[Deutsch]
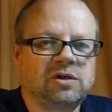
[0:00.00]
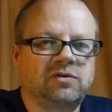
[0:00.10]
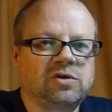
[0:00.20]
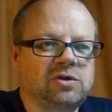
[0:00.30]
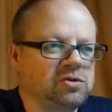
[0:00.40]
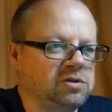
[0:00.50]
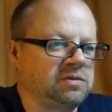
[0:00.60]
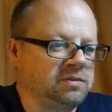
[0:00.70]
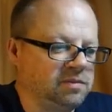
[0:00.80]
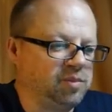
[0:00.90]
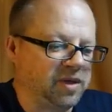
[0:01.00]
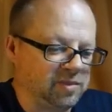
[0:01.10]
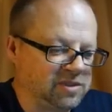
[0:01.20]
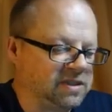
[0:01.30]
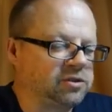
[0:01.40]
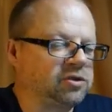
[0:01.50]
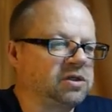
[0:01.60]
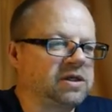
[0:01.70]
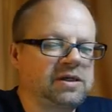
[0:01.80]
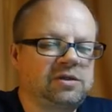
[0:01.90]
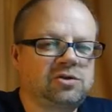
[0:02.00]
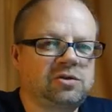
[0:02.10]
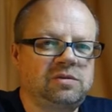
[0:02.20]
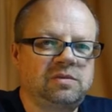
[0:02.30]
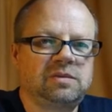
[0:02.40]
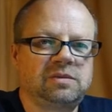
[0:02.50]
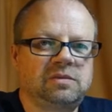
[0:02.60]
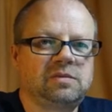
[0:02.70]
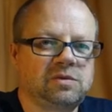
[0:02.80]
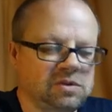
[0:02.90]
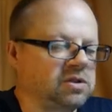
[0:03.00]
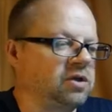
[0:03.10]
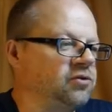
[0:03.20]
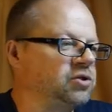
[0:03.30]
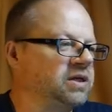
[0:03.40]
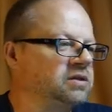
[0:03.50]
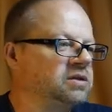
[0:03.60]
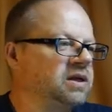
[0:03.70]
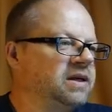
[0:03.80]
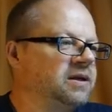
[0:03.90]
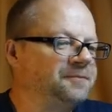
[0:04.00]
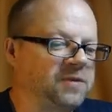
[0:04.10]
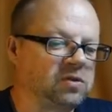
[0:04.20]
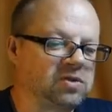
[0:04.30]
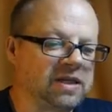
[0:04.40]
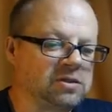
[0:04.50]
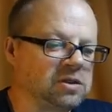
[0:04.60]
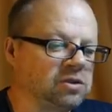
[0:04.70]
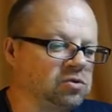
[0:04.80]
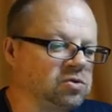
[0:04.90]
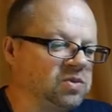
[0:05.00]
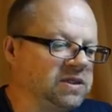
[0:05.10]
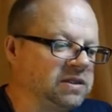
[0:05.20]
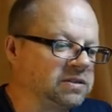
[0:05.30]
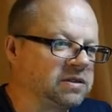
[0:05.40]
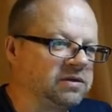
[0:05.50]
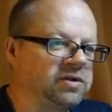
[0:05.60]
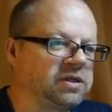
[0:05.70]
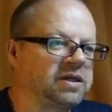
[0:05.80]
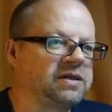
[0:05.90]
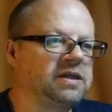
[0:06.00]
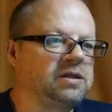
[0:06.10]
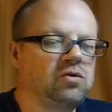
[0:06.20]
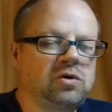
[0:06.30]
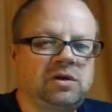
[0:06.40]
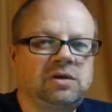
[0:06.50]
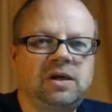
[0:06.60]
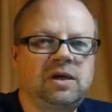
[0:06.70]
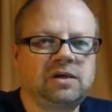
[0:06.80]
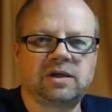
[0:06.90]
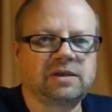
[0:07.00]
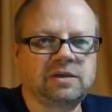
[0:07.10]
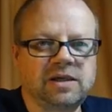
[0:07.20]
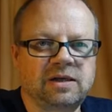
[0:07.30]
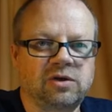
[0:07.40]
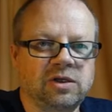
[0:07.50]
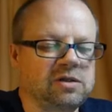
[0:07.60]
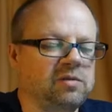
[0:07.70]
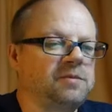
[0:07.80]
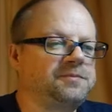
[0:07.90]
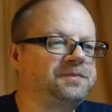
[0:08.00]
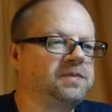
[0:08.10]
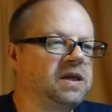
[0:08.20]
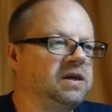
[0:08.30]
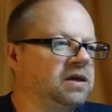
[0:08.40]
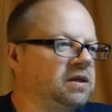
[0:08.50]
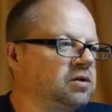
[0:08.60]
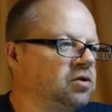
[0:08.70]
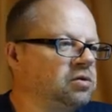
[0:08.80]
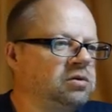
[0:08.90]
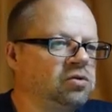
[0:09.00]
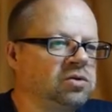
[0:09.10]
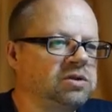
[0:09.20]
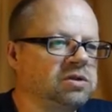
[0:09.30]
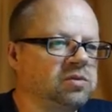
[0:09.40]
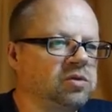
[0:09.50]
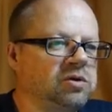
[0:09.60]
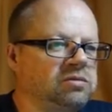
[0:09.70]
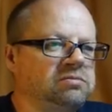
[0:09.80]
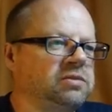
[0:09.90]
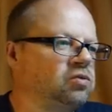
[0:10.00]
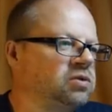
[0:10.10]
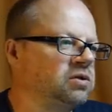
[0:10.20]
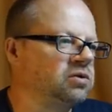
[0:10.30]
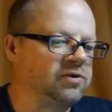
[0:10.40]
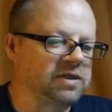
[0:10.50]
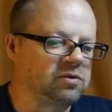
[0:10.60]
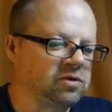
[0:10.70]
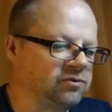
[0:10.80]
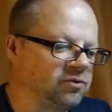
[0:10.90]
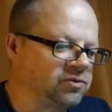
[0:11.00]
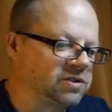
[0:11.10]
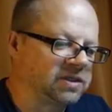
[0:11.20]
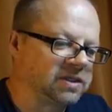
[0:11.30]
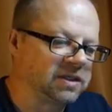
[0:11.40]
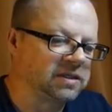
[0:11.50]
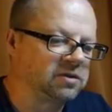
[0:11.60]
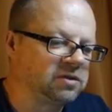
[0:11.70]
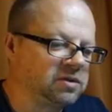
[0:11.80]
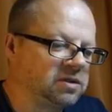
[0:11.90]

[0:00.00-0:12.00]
Aber ansonsten bremst es da die Rechner schon teuflisch aus. Und 1000 nutzt mir nichts, gell? weil der 3D-Drucker kriegt das auch gar nicht zusammen. Da 100 ist einmal 100 oder vielleicht 150 geht auch noch.